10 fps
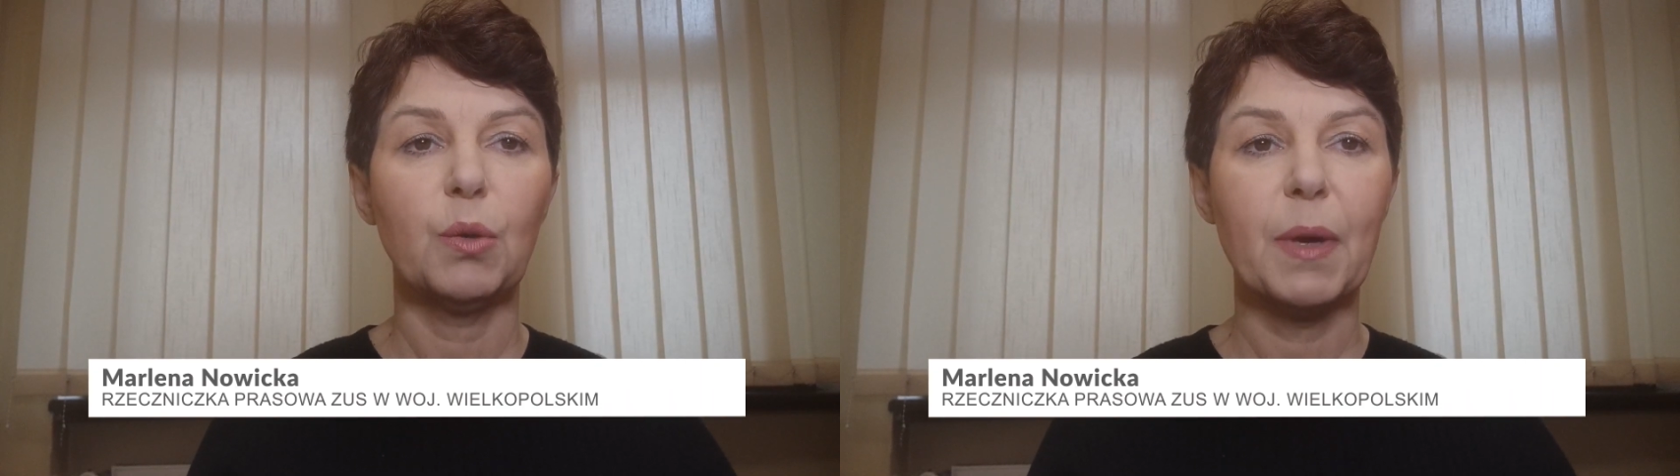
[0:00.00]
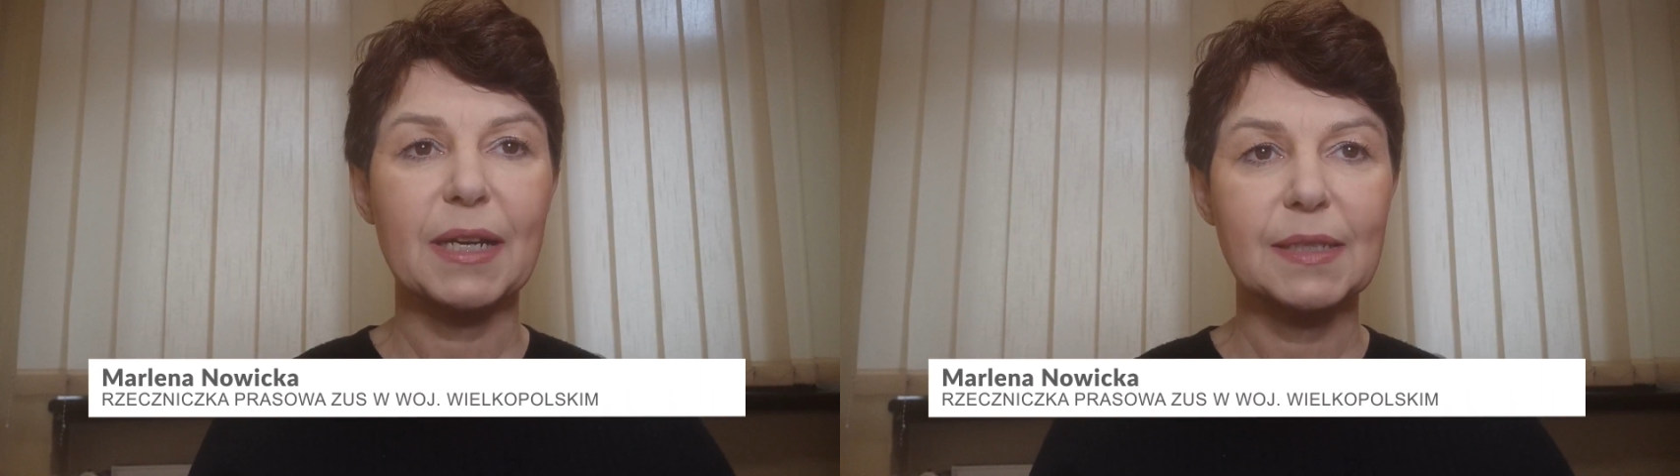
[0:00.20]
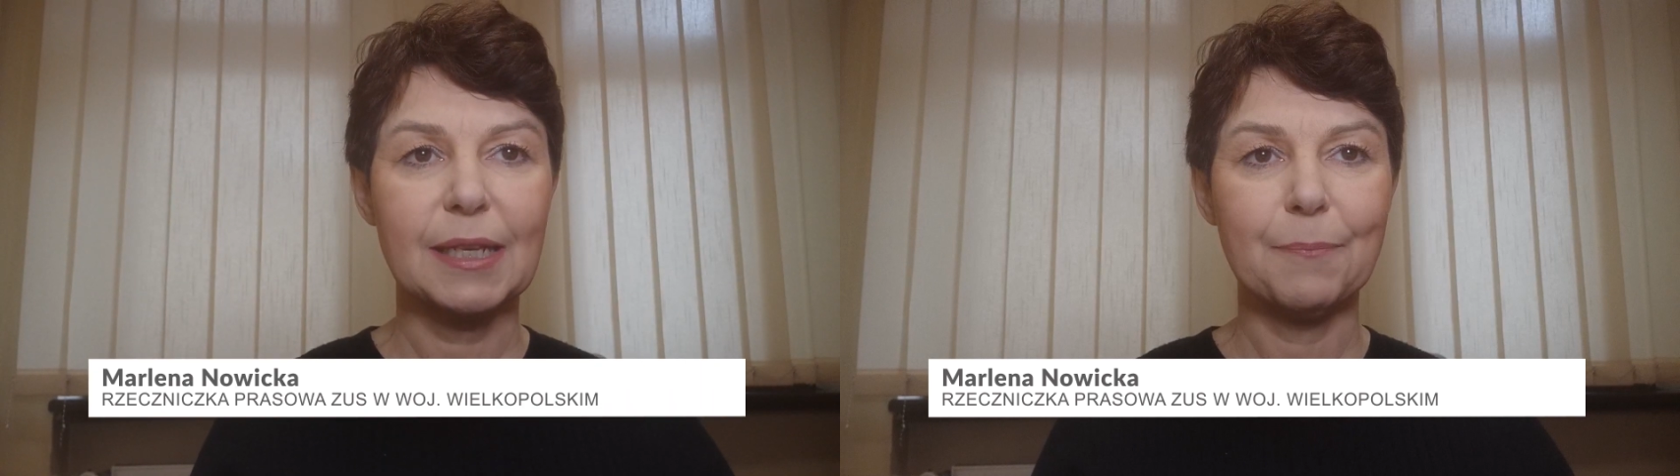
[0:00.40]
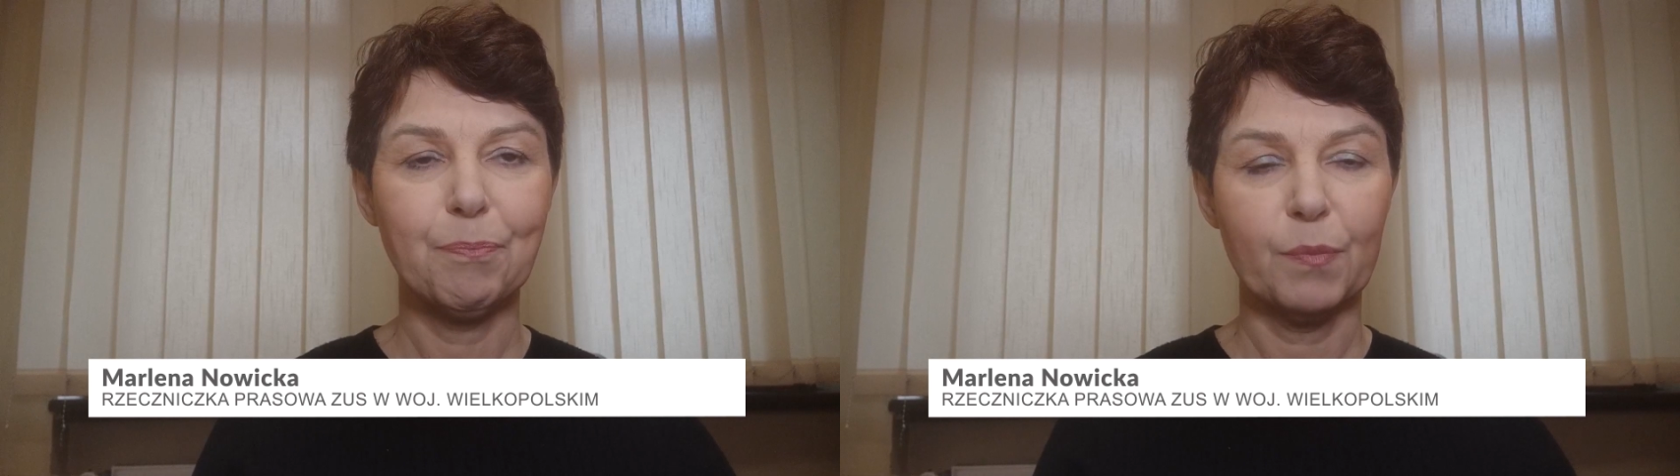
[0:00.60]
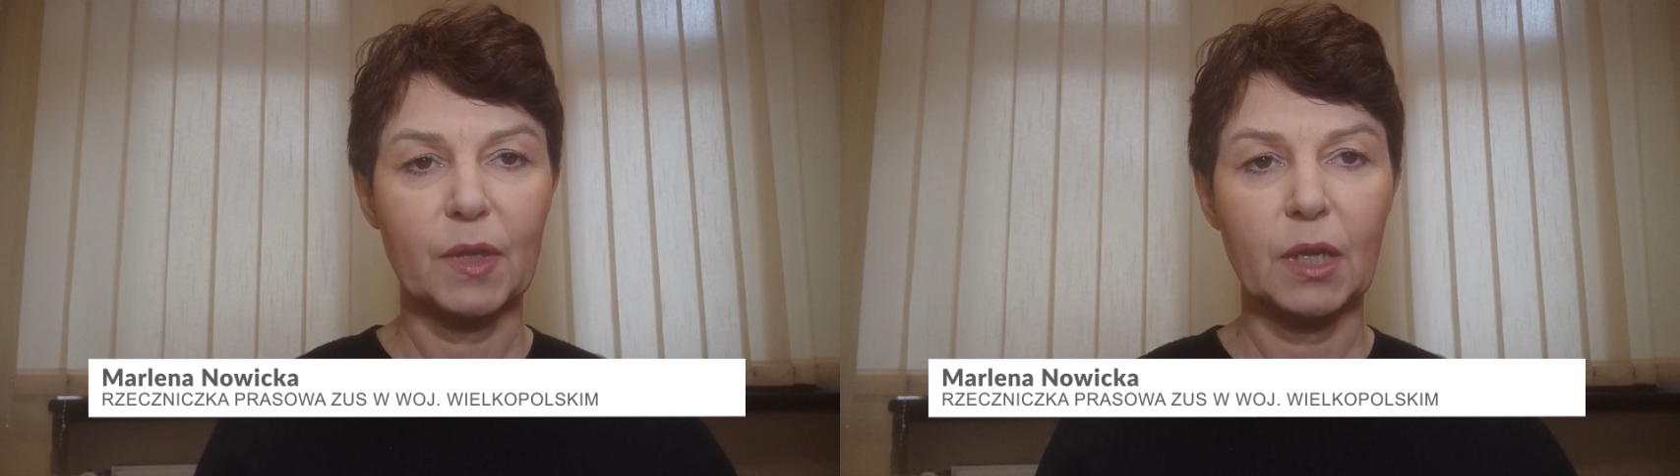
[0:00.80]
marca
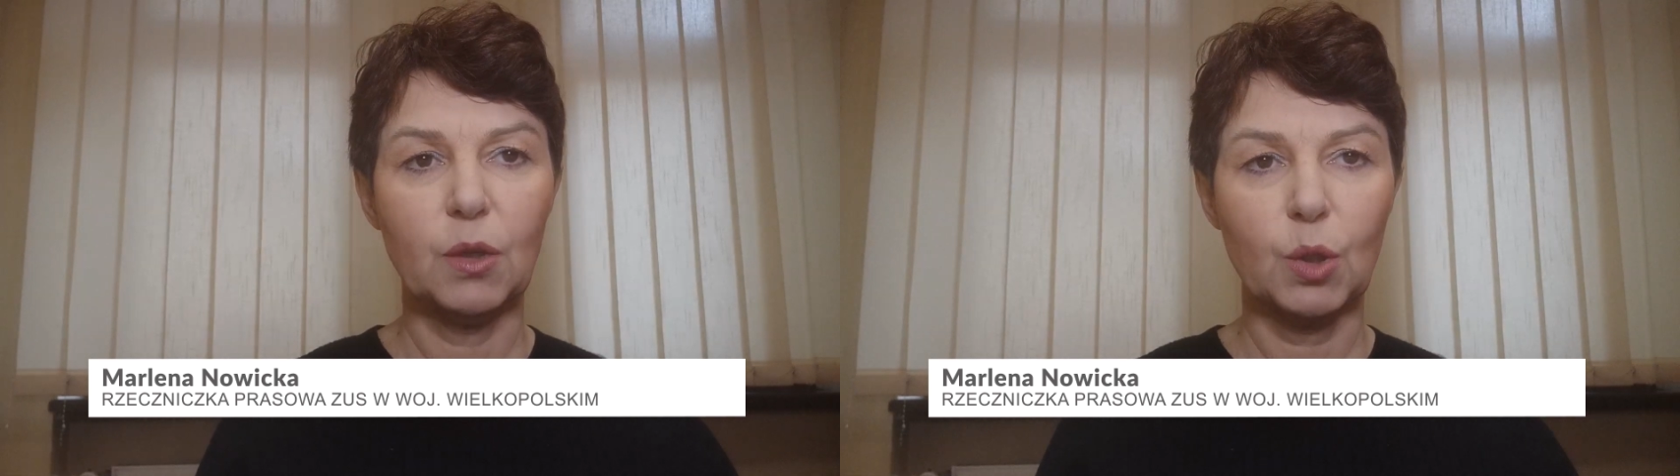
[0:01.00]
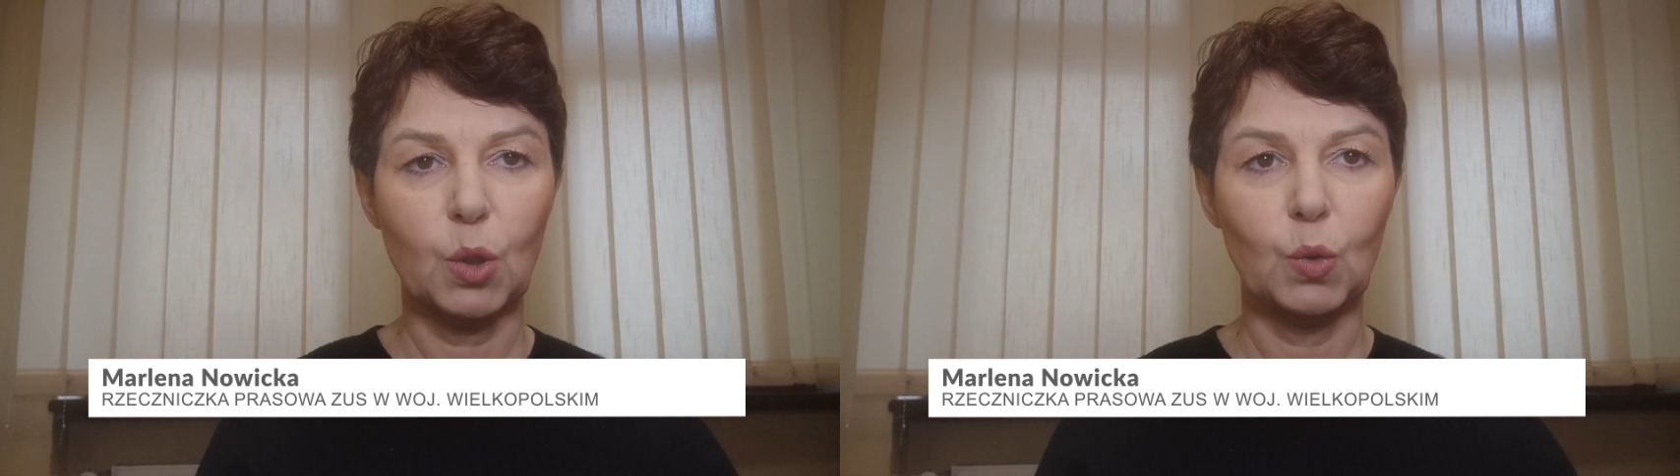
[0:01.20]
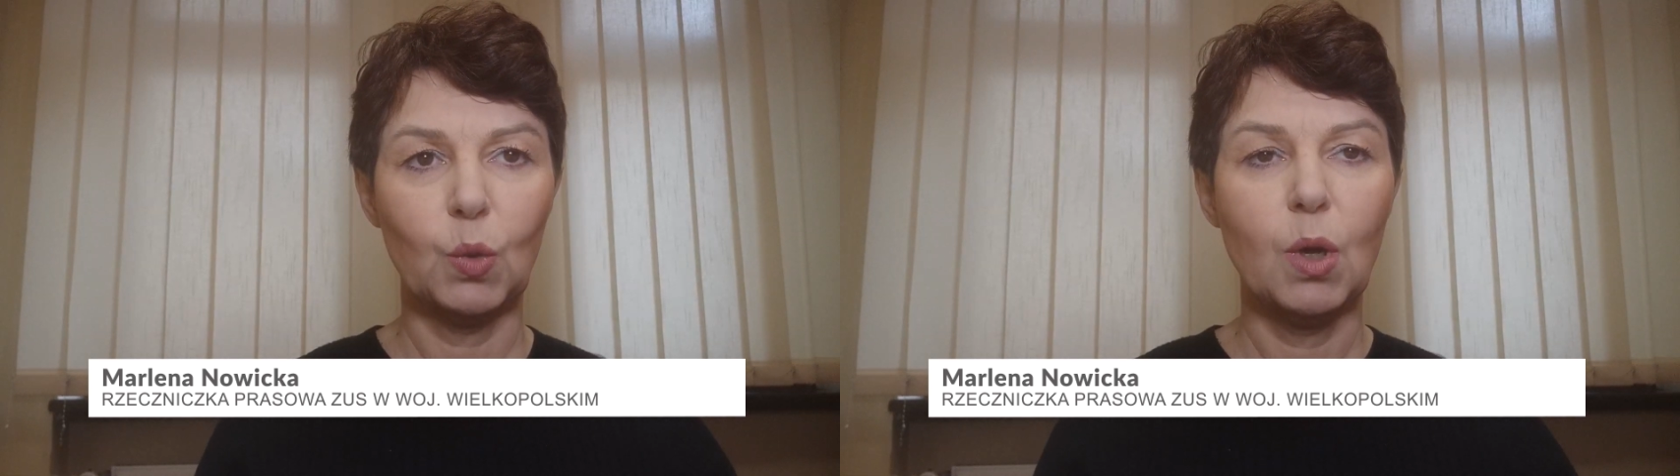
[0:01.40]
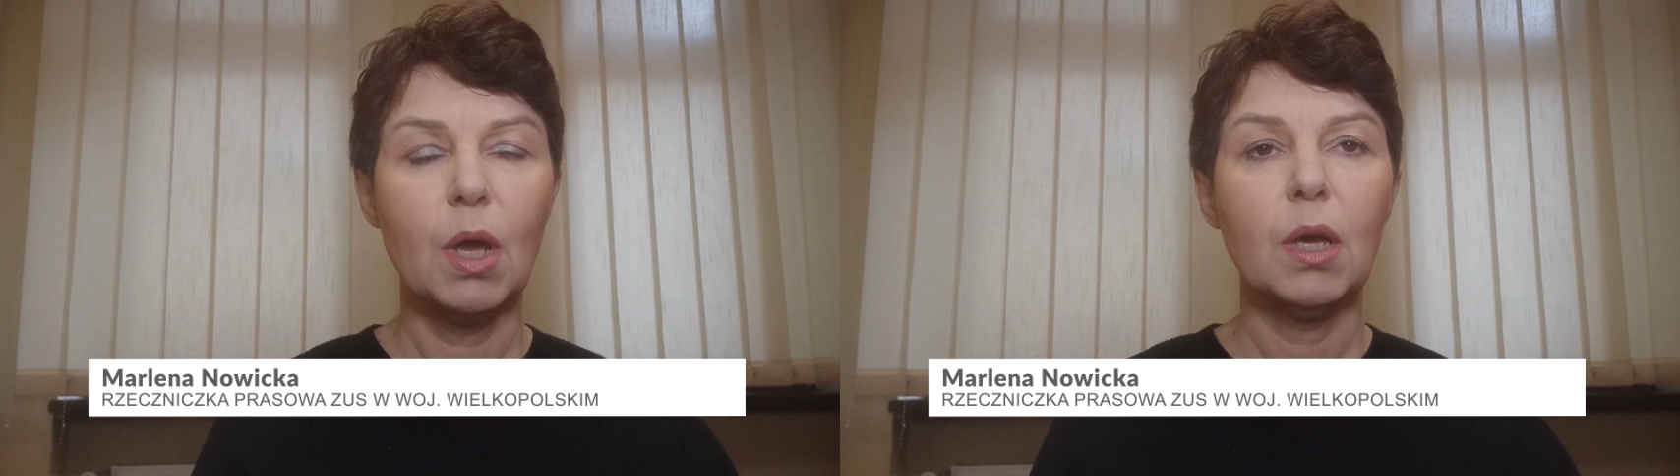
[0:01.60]
tego roku.